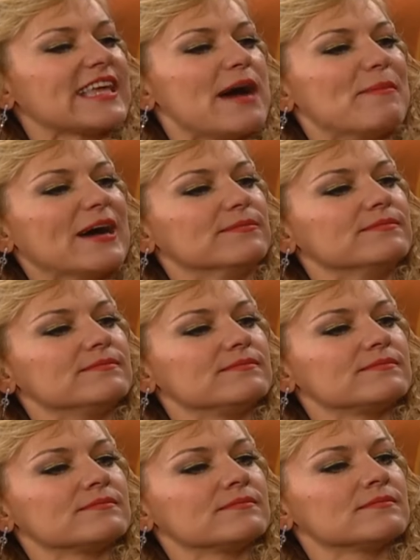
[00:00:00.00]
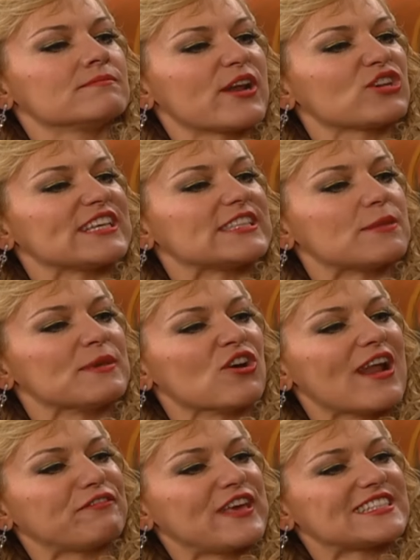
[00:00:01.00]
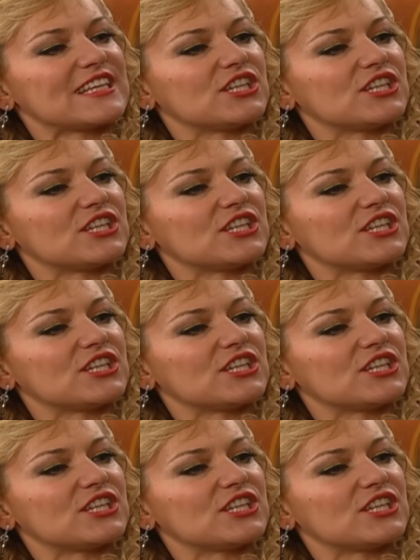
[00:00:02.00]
Ele te ama. Mas a festa acabou,